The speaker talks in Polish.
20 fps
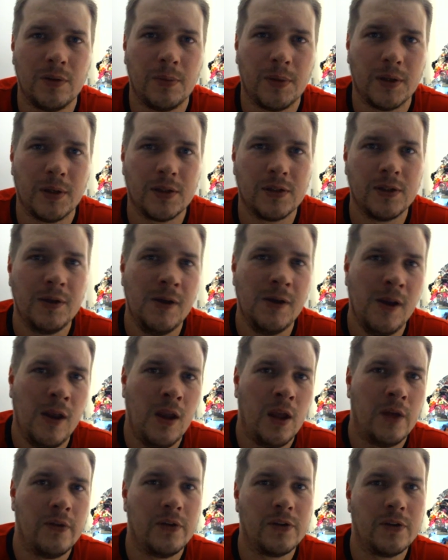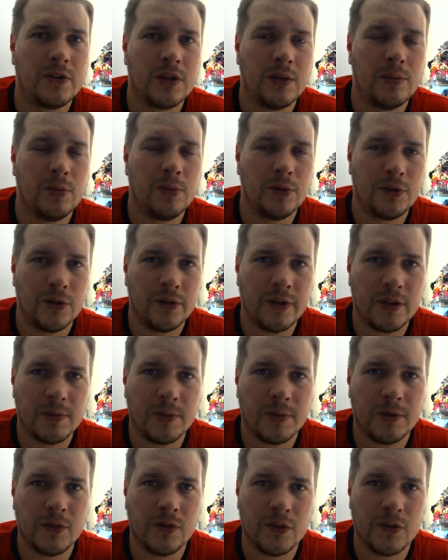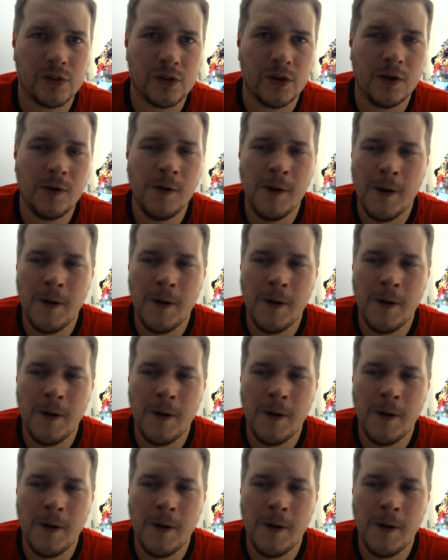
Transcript: pracy, więc trzeba było to odespać wszystko.